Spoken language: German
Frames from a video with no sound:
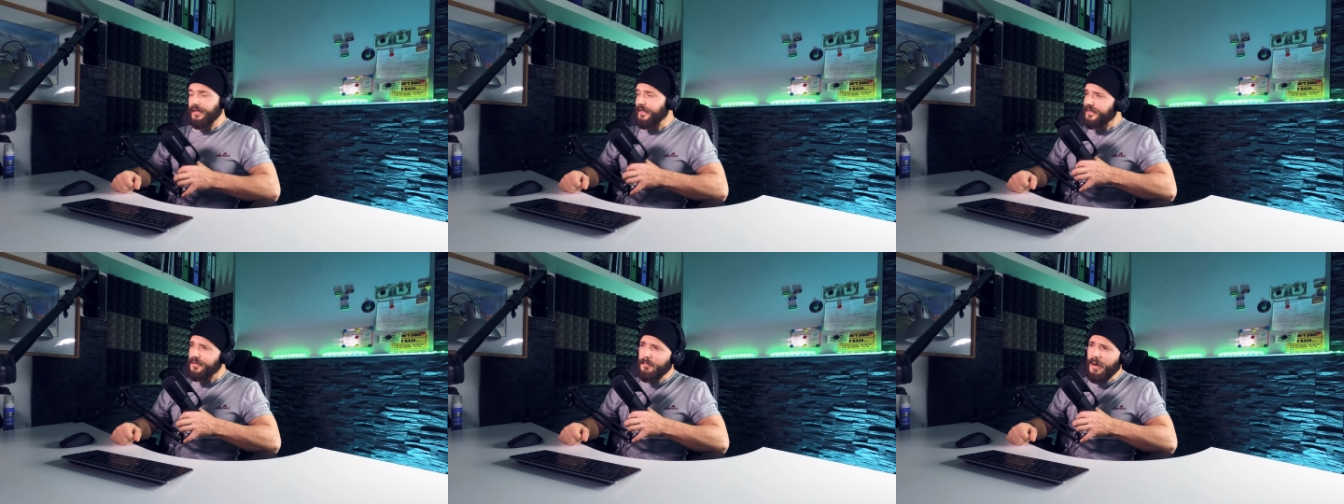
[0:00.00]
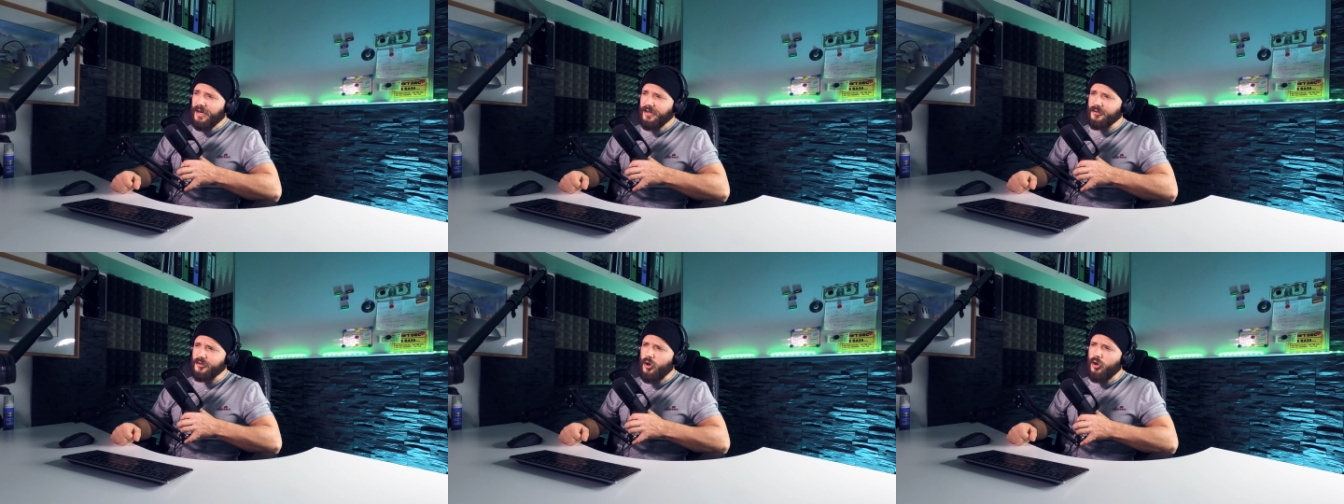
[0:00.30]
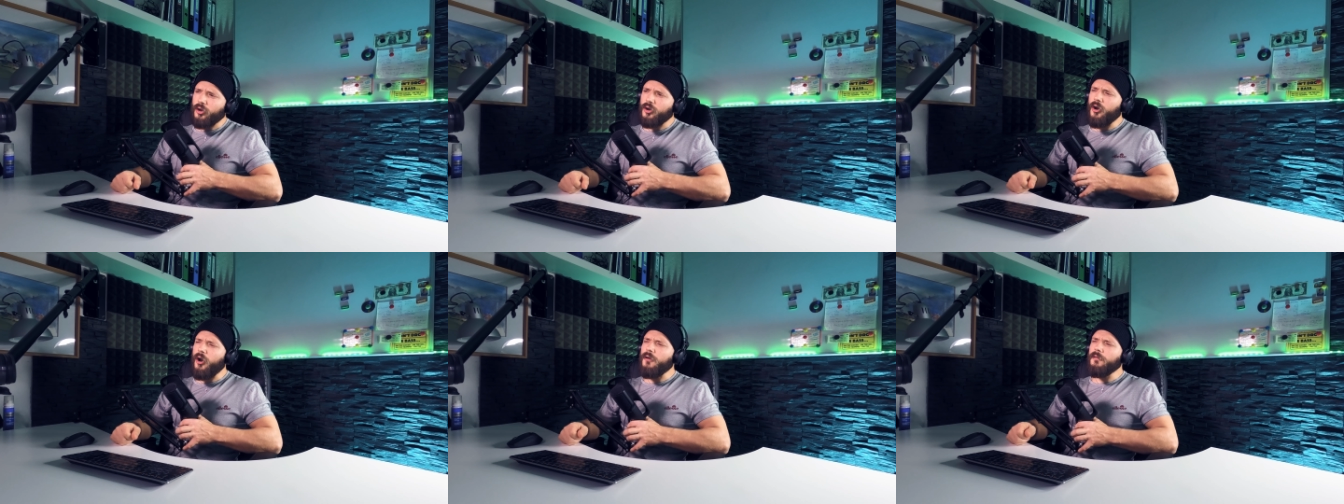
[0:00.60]
Diese Marken
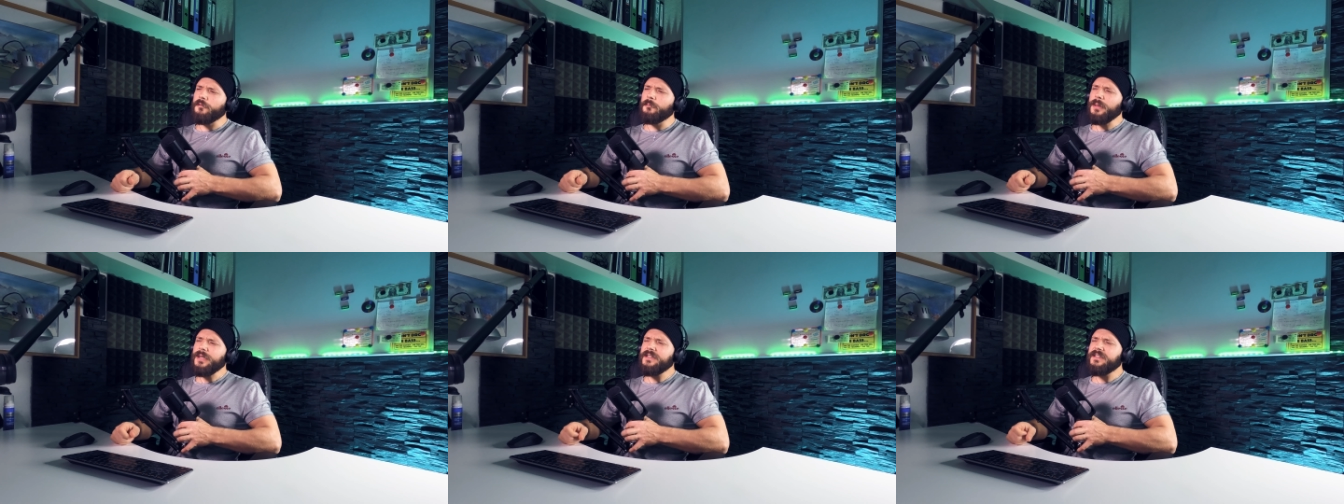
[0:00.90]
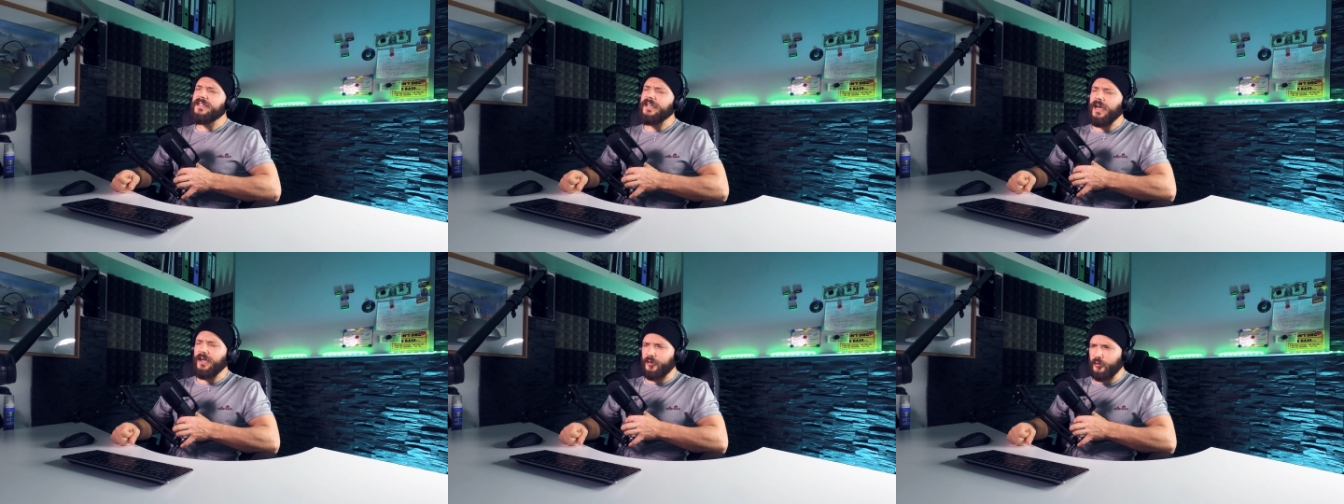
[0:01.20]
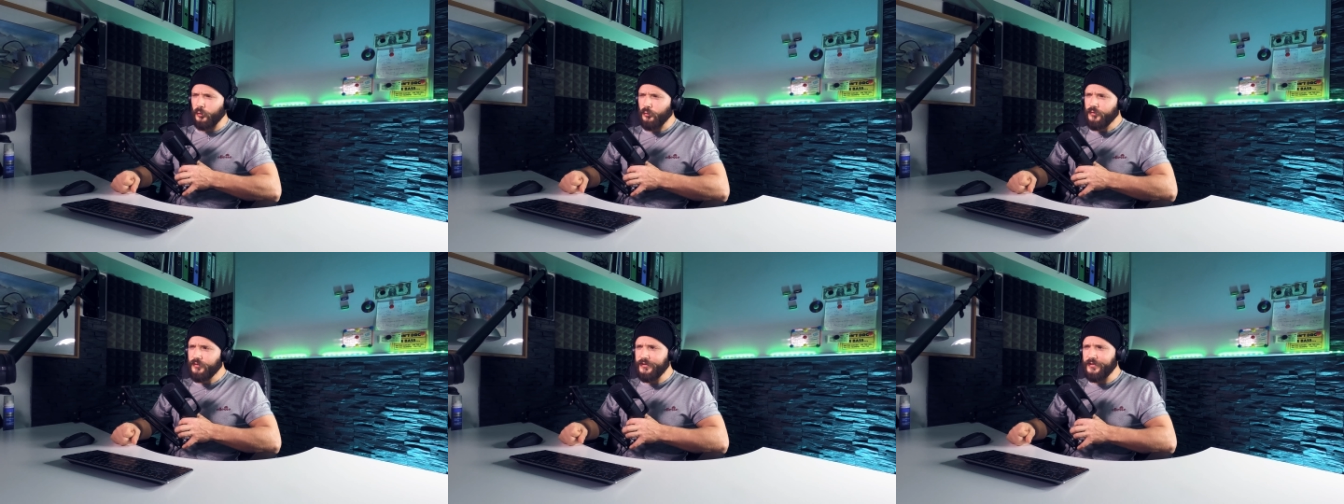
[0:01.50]
locken oft mit sehr
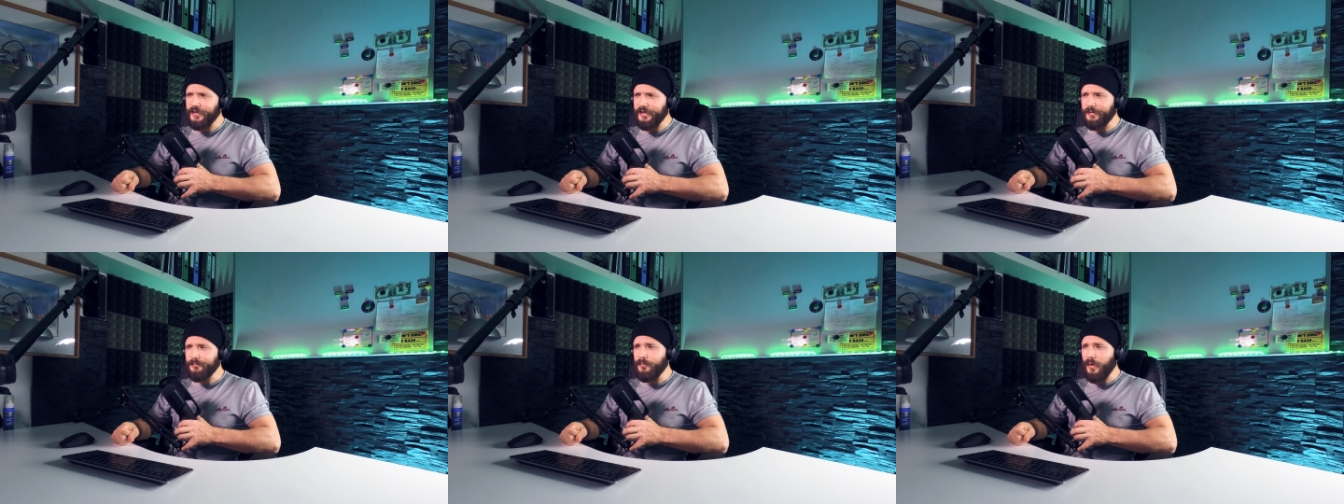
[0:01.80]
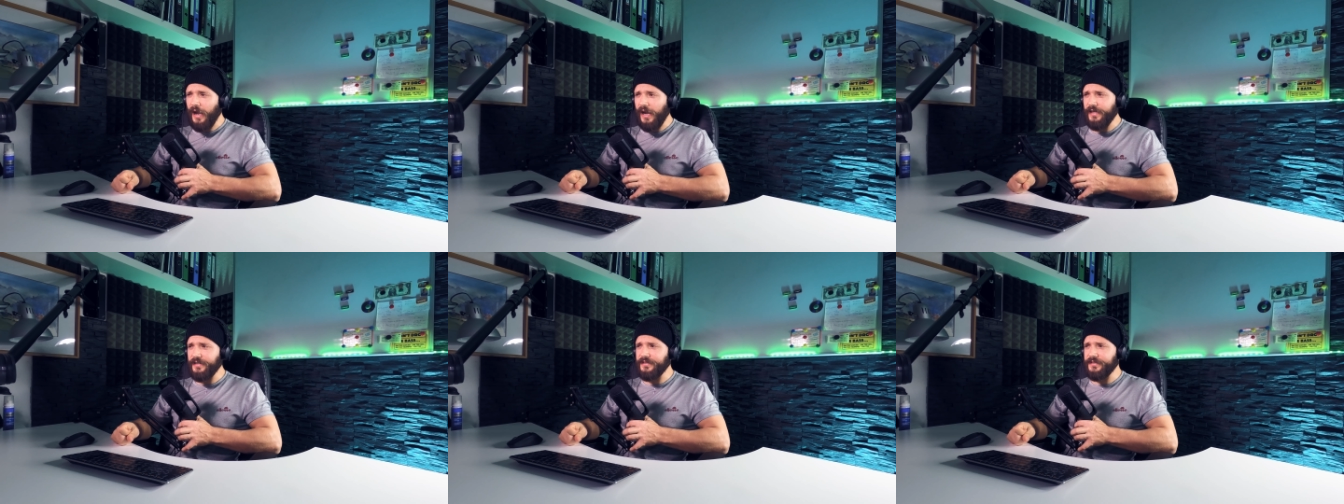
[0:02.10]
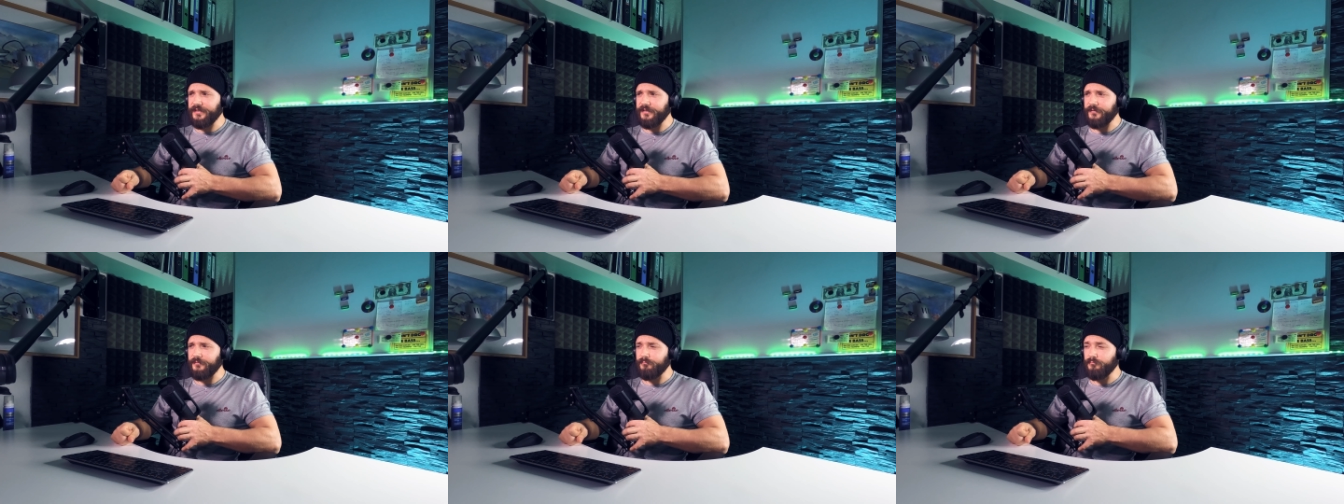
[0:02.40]
günstigen
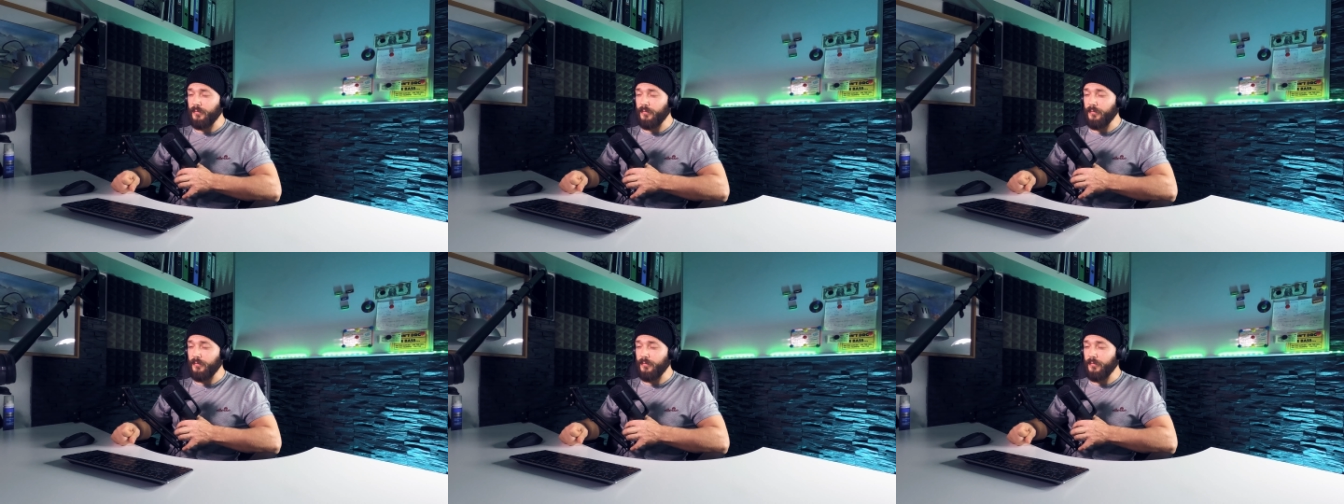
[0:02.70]
Preisen.